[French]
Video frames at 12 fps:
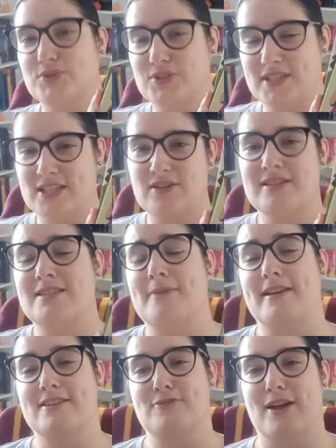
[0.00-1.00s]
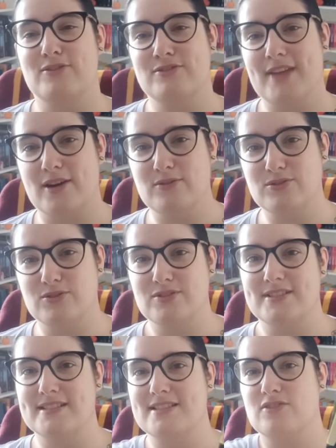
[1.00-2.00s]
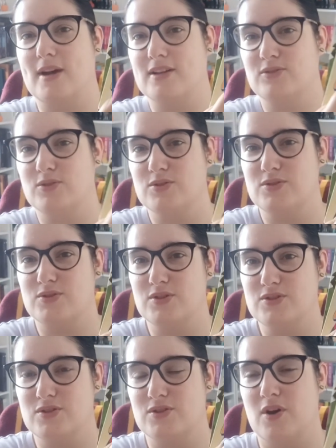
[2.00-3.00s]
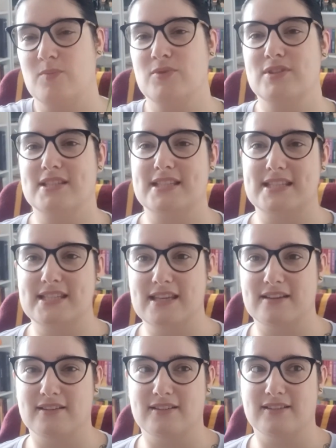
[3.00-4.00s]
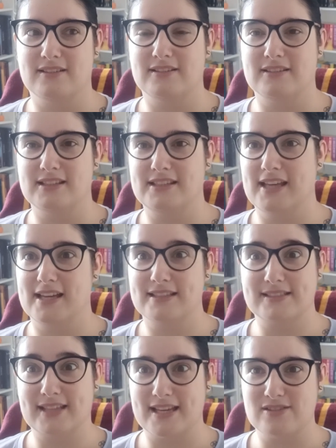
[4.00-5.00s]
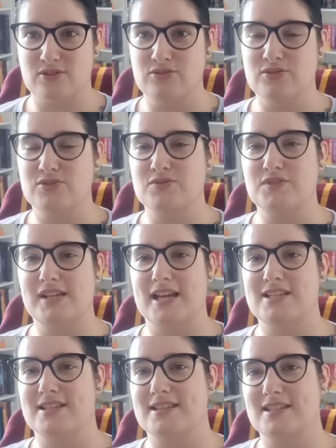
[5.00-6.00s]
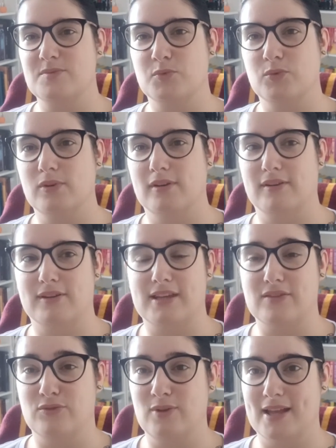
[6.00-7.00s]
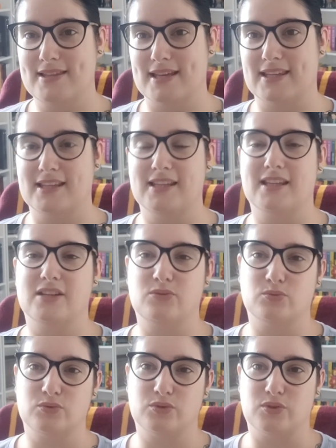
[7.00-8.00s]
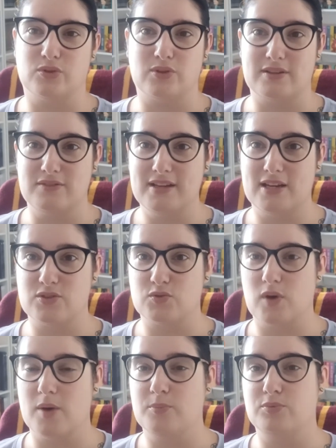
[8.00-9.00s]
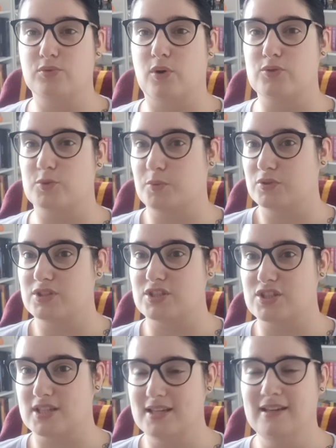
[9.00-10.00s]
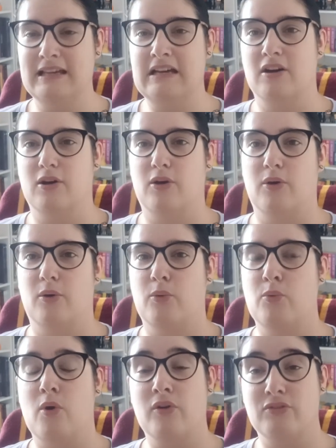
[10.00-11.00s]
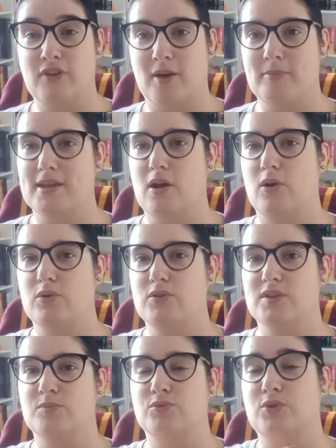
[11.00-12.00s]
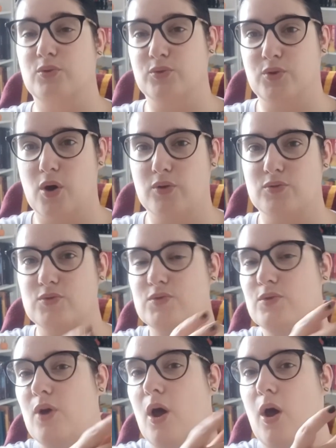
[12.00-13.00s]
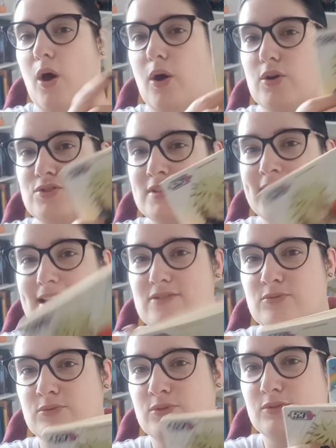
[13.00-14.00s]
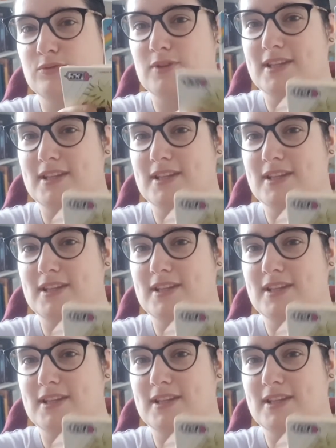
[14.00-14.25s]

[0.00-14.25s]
Pour ceux qui connaissent pas l'histoire de Naruto, c'est l'histoire de ce jeune homme qui, euh, il y a 13 ans, dans son village, un démon euh, est venu l'attaquer et donc euh, les villageois, pour se protéger, ont enfermé le démon dans le corps de ce jeune garçon que vous